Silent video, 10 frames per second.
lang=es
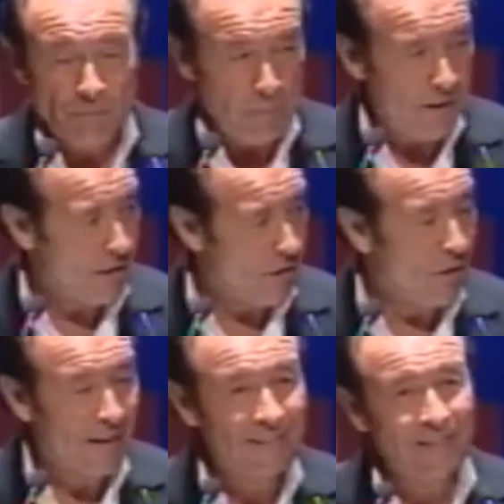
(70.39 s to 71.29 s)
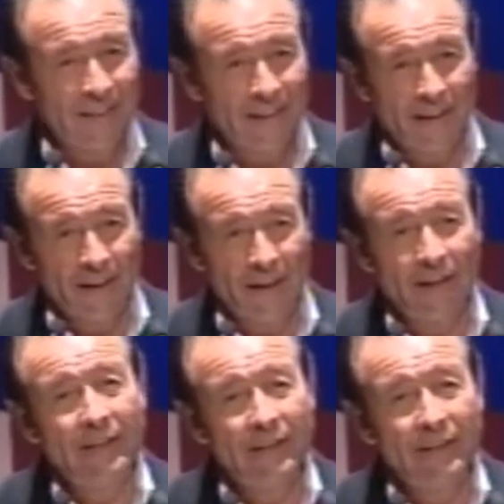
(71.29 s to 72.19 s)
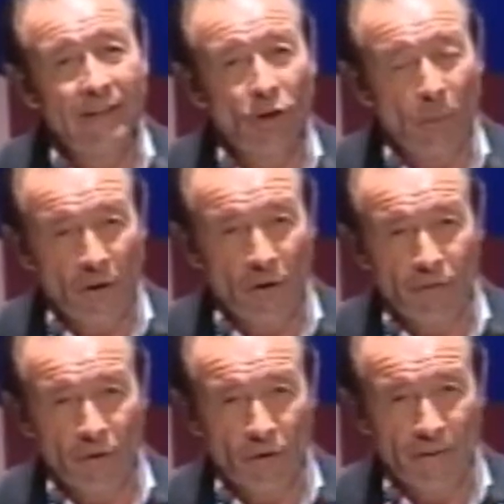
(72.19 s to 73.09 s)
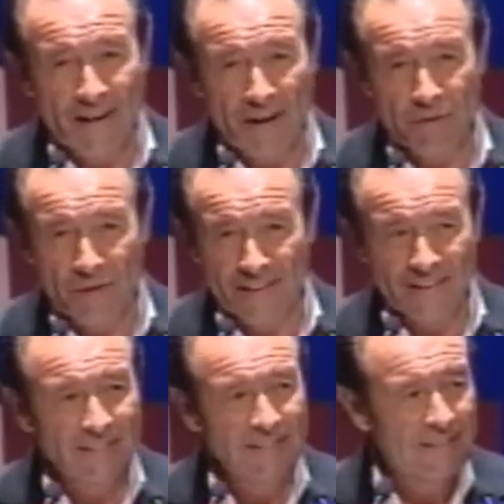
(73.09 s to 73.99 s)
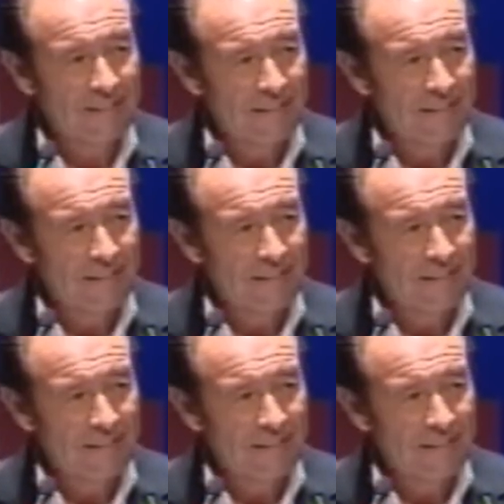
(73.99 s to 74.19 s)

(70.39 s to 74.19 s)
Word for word: Bienvenido a este noveno foro de las ciudades.